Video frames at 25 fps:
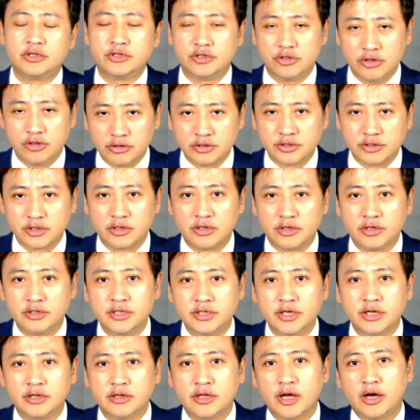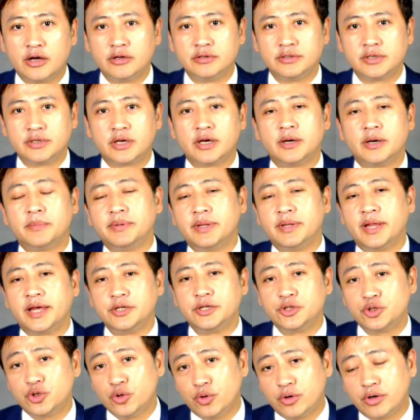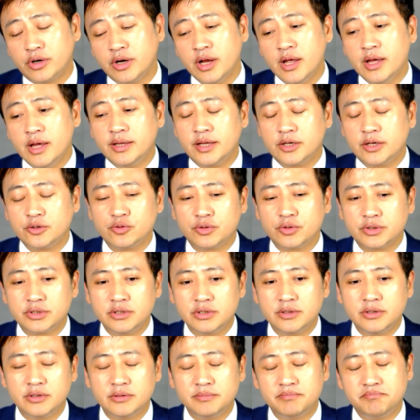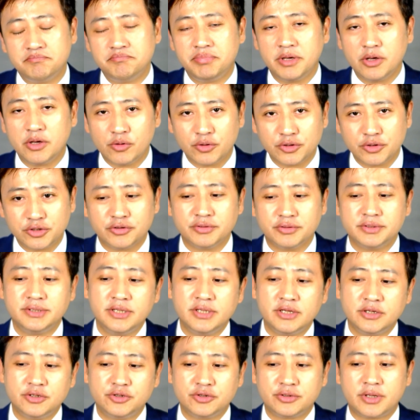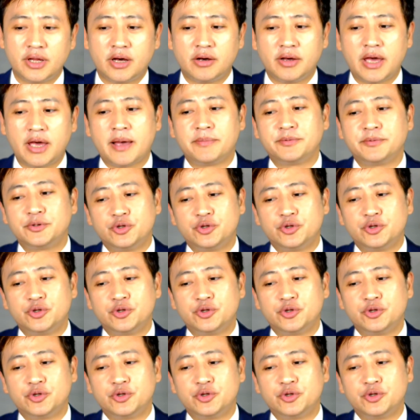的使用者呢，请到这个 Play Store；那如果是苹果手机的，就到 App